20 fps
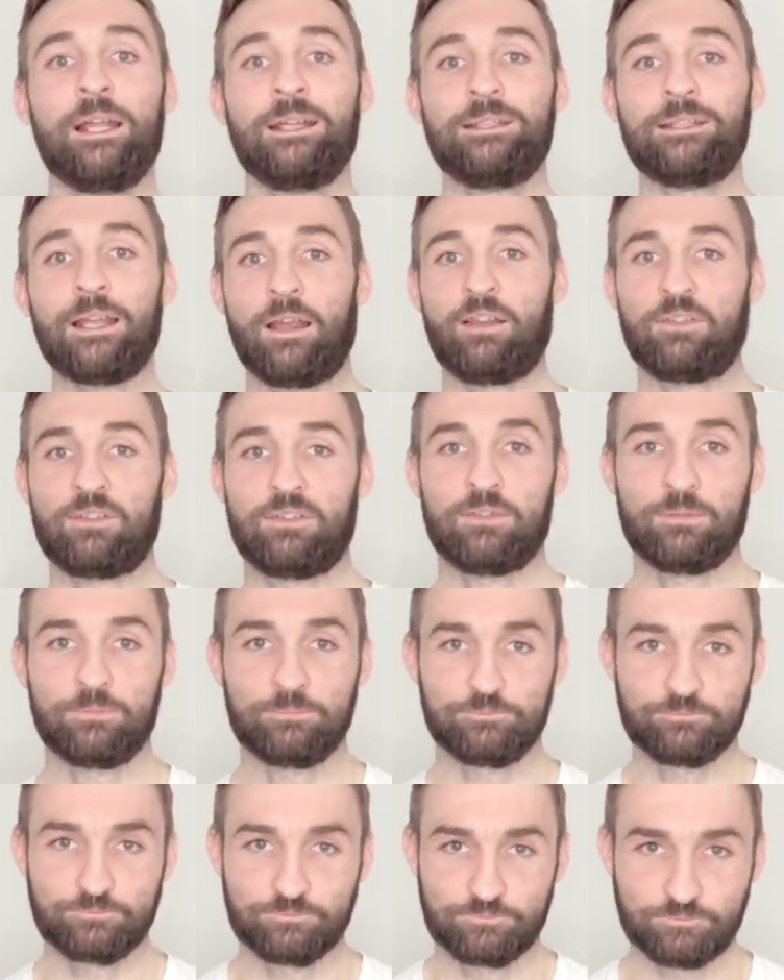Teraz,
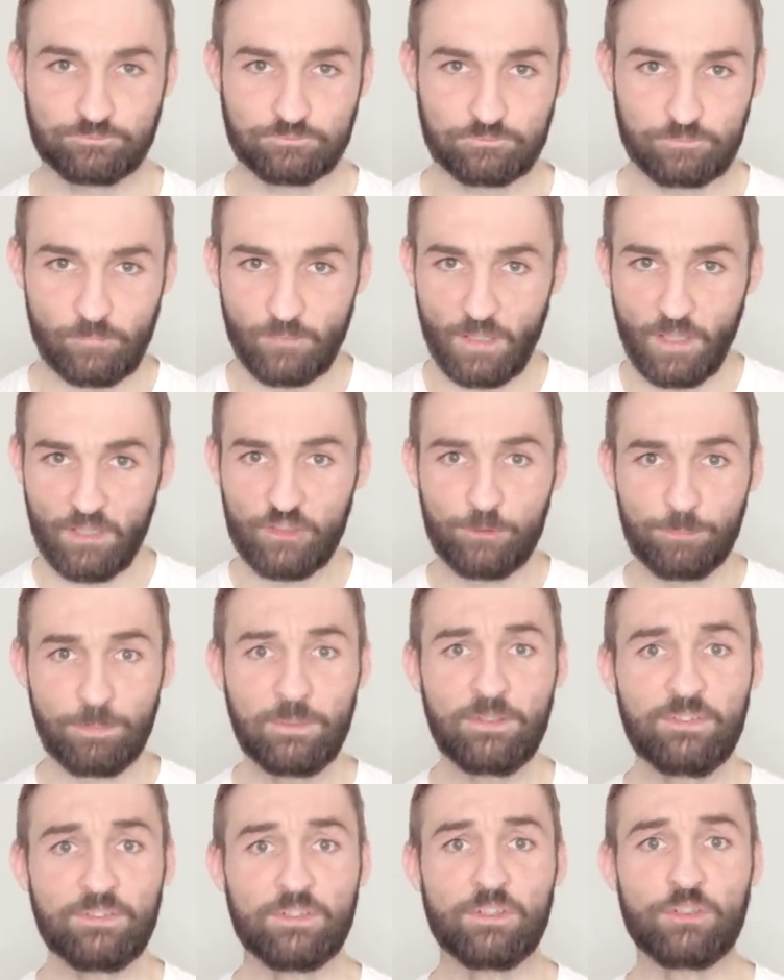
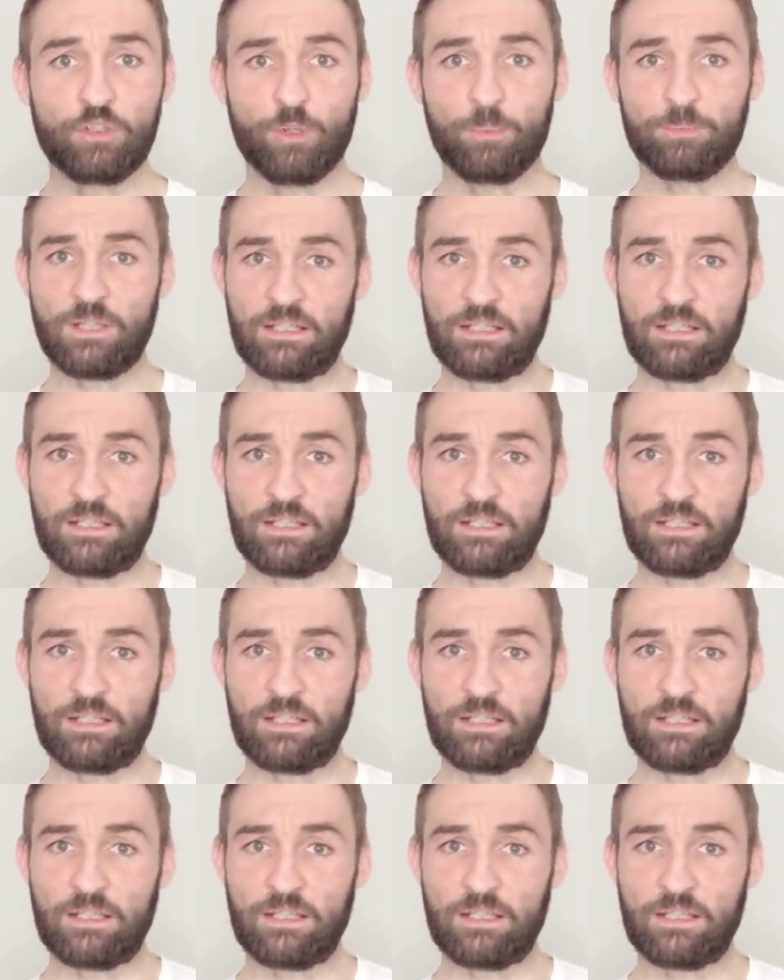spiski są